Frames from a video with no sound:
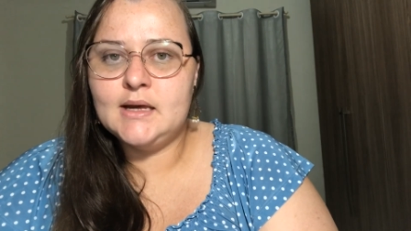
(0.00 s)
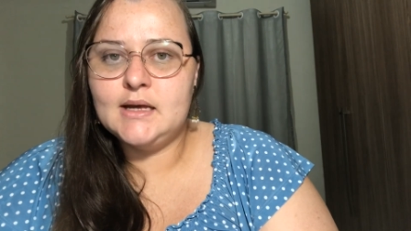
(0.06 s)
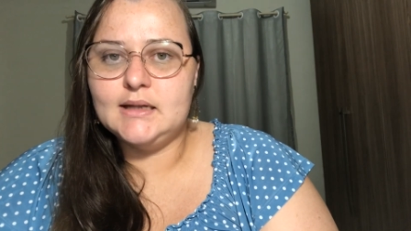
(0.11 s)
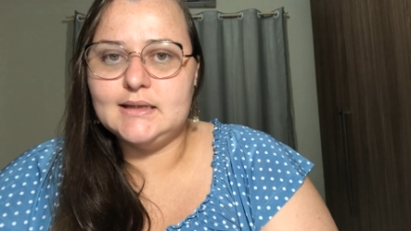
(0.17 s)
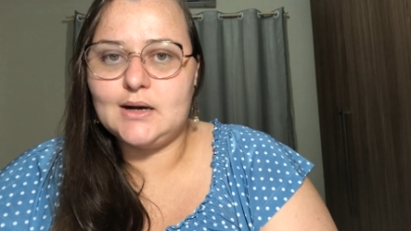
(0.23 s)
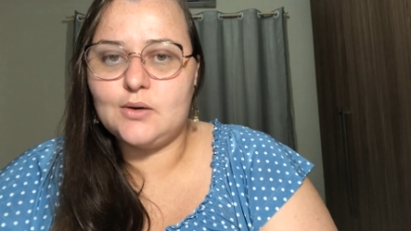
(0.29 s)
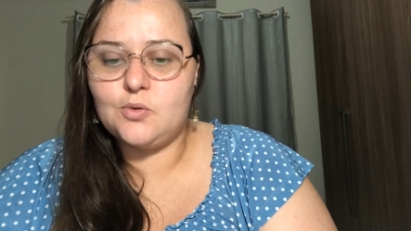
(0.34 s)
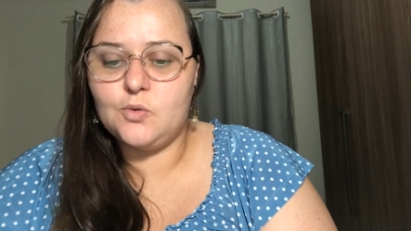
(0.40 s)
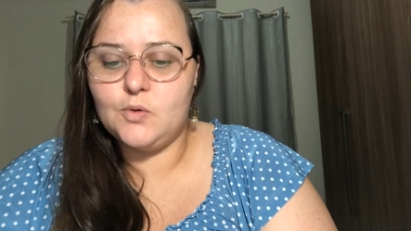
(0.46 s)

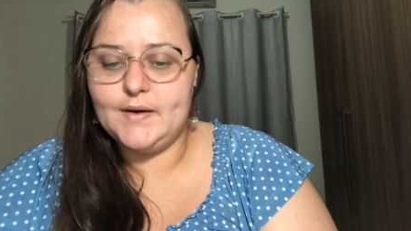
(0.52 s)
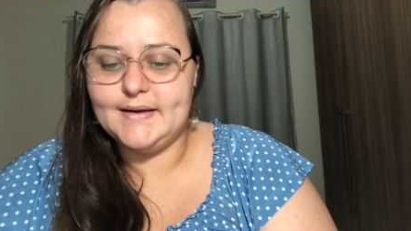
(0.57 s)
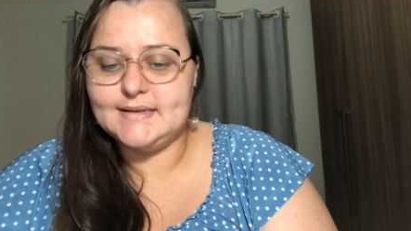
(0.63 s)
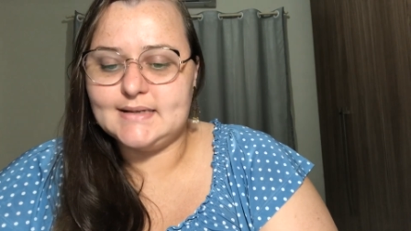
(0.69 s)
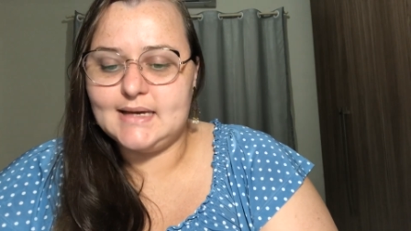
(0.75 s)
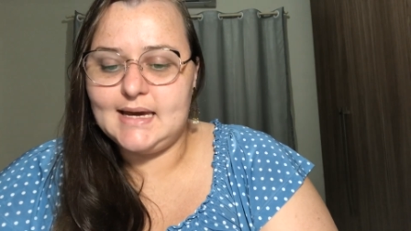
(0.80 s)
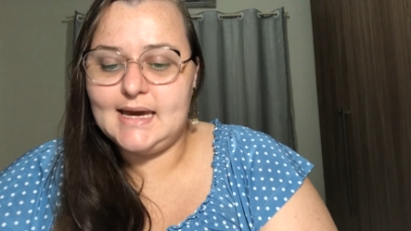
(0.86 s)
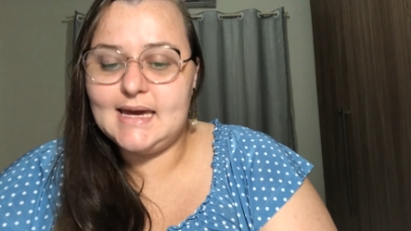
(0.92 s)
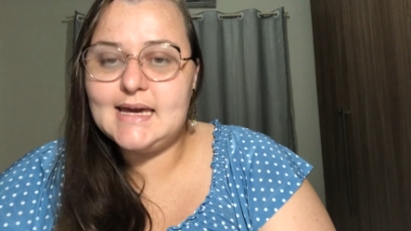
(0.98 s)
da
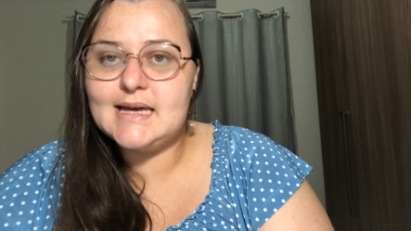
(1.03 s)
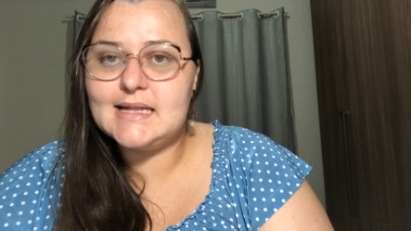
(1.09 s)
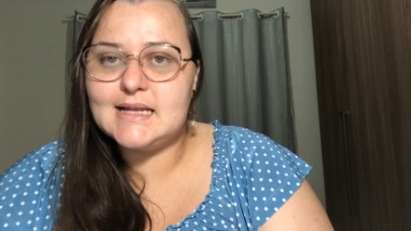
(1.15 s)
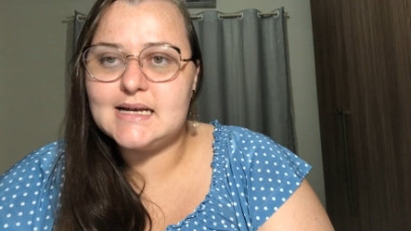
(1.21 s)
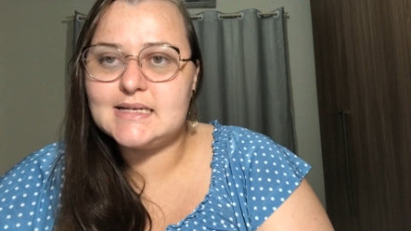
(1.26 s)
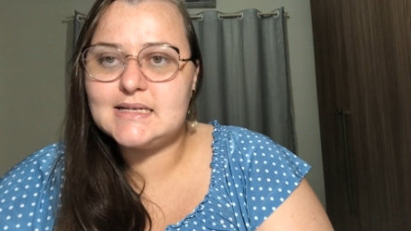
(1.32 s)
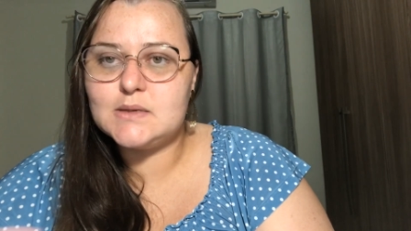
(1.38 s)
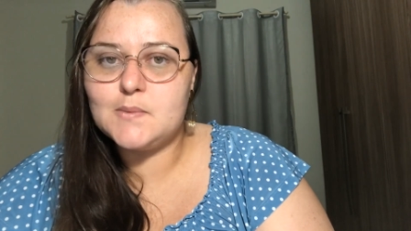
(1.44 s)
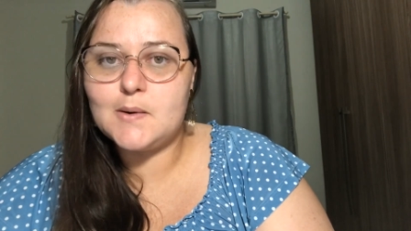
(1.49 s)
coisa em
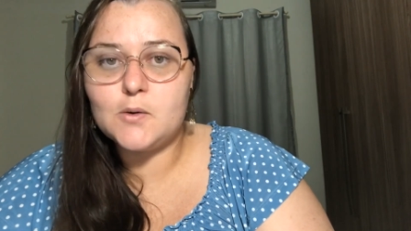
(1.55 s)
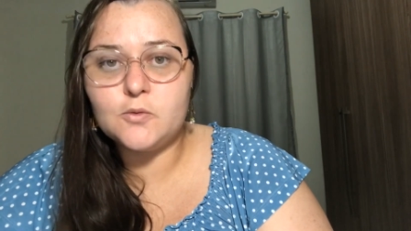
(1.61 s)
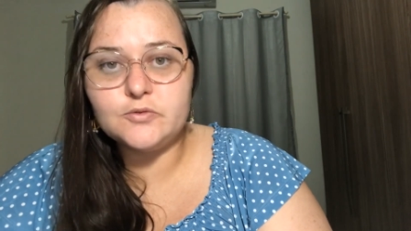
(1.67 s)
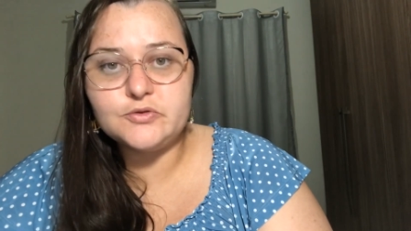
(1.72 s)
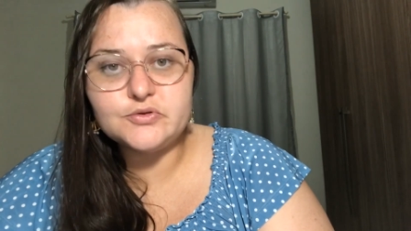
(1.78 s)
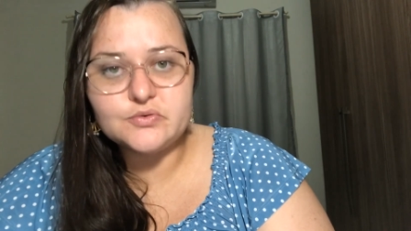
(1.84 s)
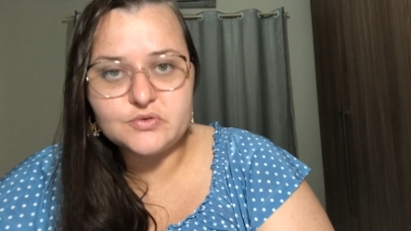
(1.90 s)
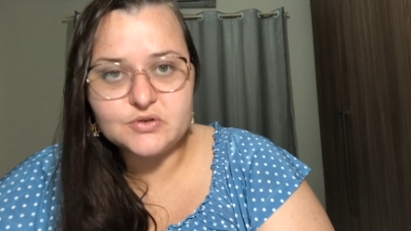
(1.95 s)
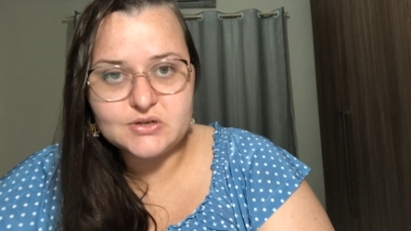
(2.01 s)
relação à
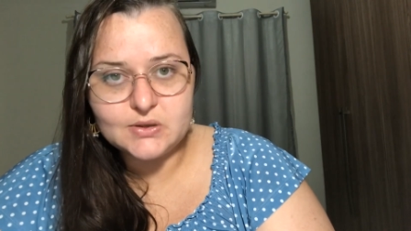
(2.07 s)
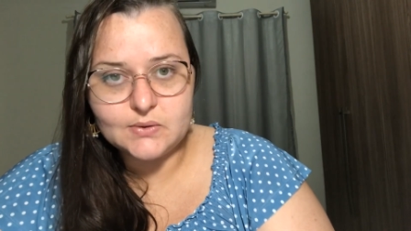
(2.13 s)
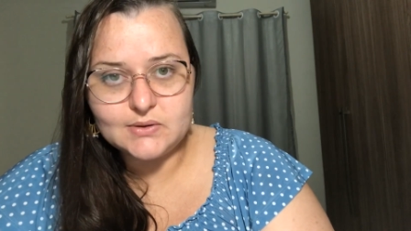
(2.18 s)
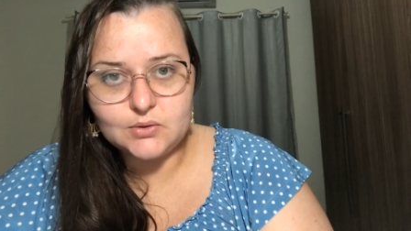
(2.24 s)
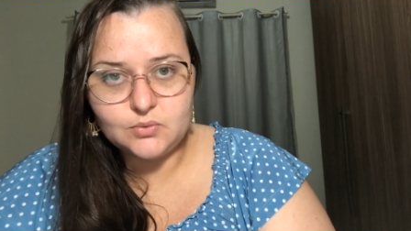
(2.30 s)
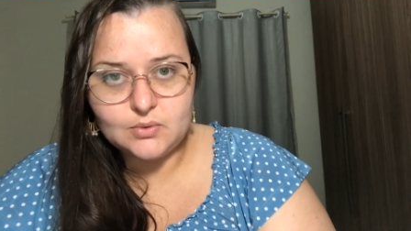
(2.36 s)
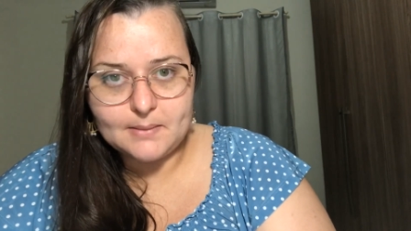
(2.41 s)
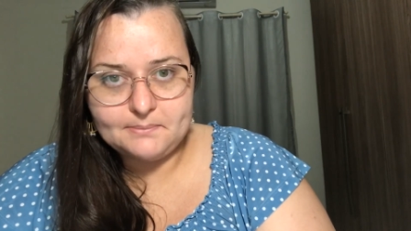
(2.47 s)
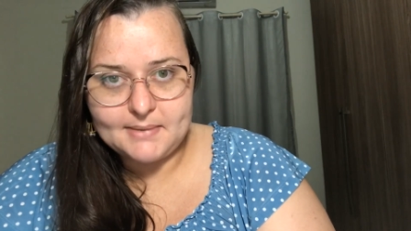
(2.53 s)
construção da
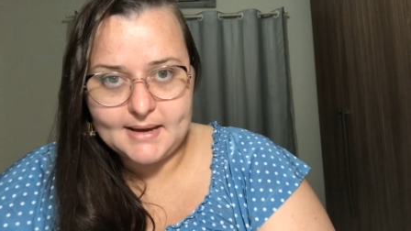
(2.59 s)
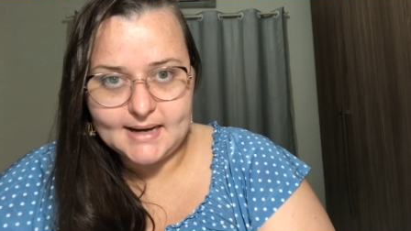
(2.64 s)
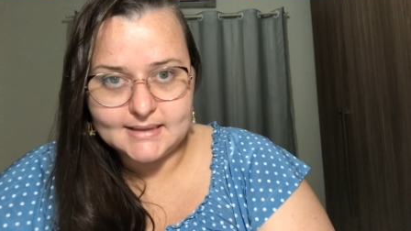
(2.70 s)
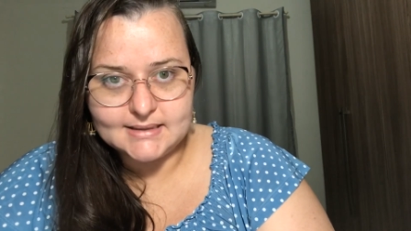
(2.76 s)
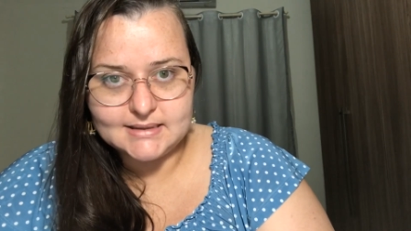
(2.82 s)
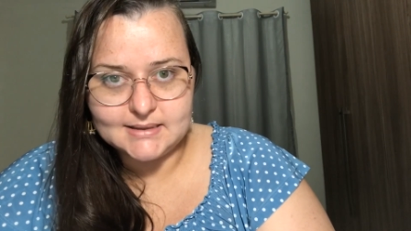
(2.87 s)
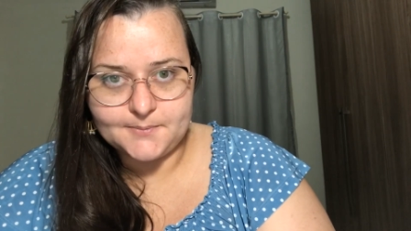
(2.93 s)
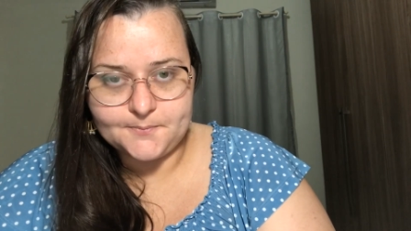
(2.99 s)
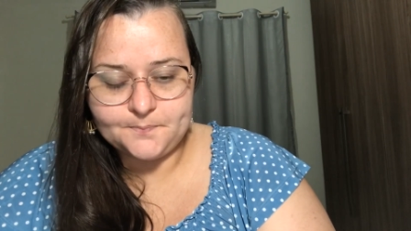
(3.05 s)
tua
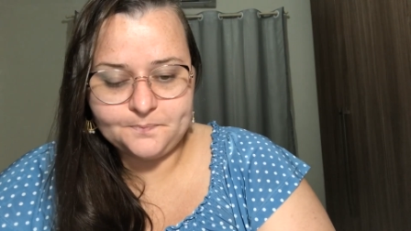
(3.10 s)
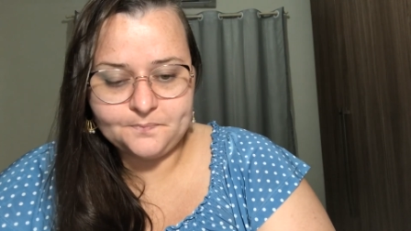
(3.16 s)
peça.